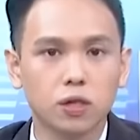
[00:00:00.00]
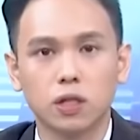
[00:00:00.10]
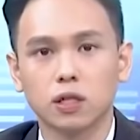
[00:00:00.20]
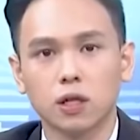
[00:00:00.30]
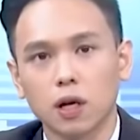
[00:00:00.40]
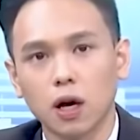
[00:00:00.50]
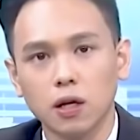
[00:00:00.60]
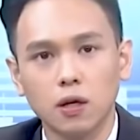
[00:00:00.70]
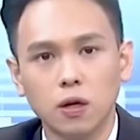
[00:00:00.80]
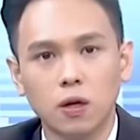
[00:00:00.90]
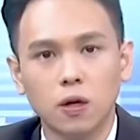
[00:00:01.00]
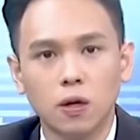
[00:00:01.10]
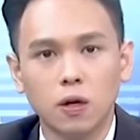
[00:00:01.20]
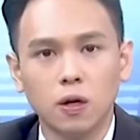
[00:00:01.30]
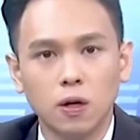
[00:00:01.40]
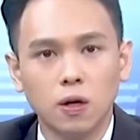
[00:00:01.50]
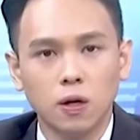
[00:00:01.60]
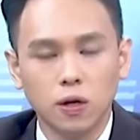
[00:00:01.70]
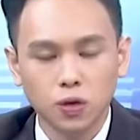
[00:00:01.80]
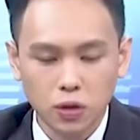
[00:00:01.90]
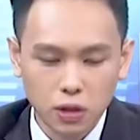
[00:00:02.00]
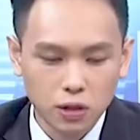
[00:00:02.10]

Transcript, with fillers: 就即将展开。所以其